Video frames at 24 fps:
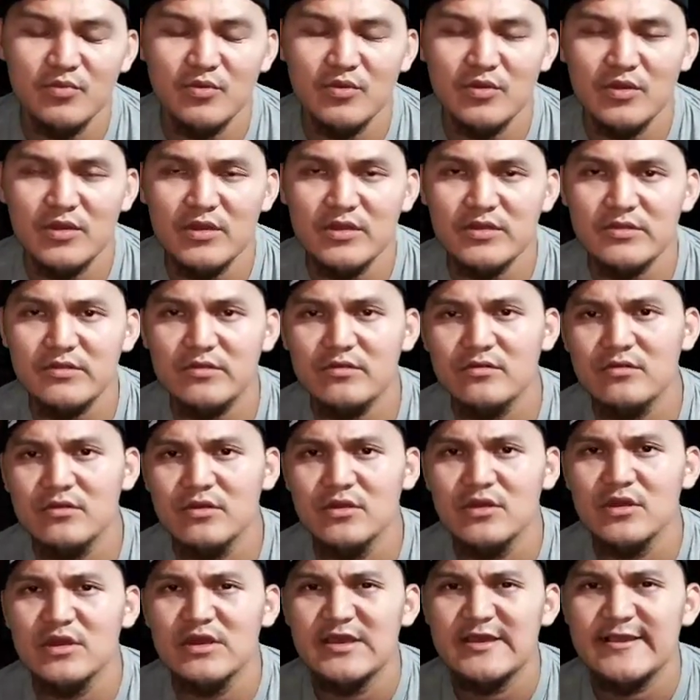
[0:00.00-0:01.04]
forecast, no?
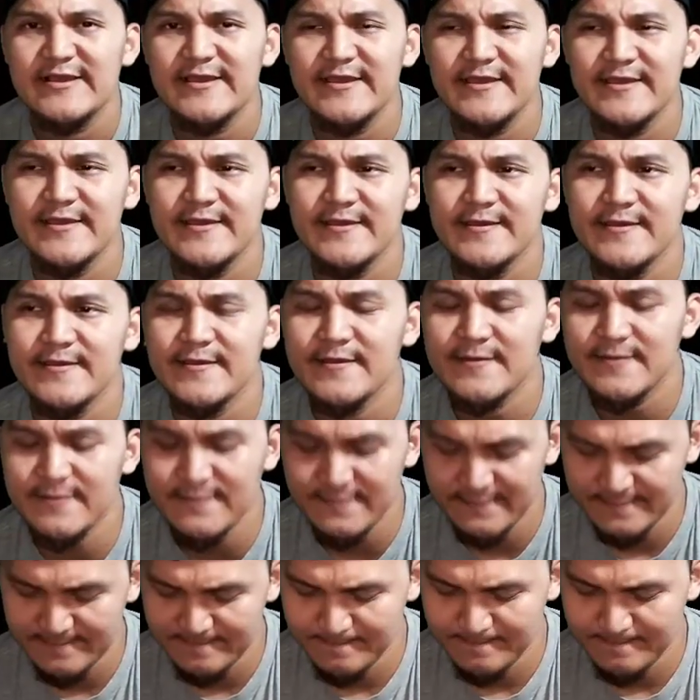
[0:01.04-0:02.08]
Kay ano?